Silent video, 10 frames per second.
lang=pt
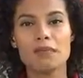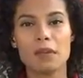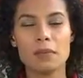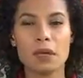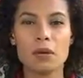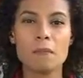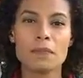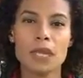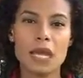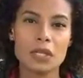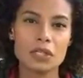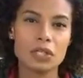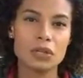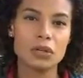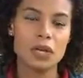Flamengo
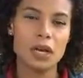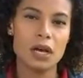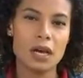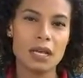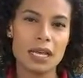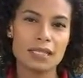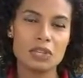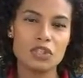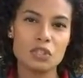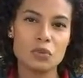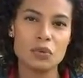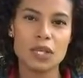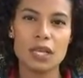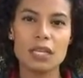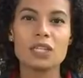garantido ah, nessa
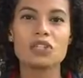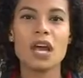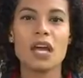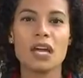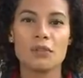disputa, ele que já